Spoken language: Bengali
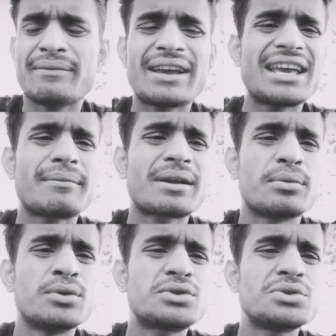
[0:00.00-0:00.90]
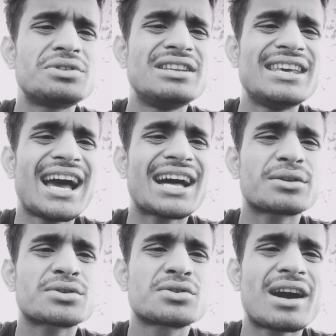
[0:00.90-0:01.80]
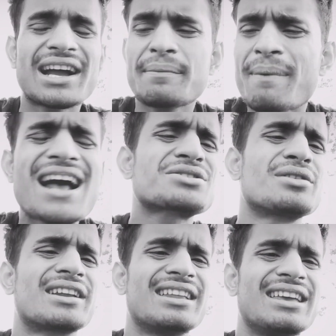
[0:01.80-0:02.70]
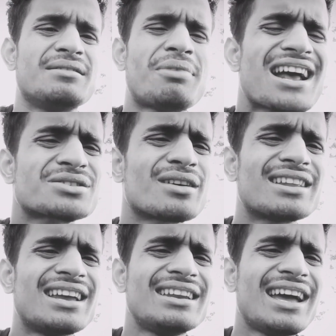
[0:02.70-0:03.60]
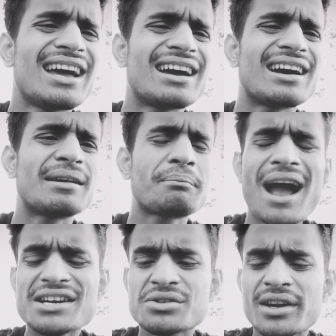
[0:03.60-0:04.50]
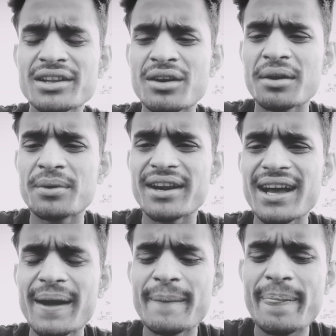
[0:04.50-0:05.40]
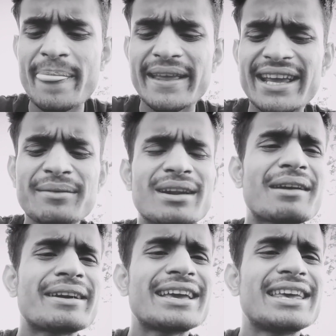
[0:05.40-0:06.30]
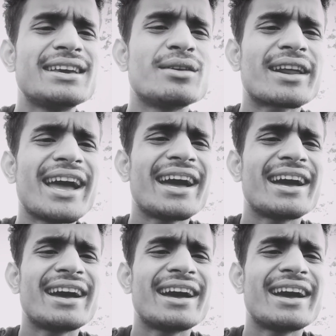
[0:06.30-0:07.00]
এমাইকে আমরা ভোট টুট দিয়ে আদর্শ হাকে পাশ করে দেই পাশ করে দেই না পাশ করে দেওয়ার পরে ইমরা আমাকে কি করে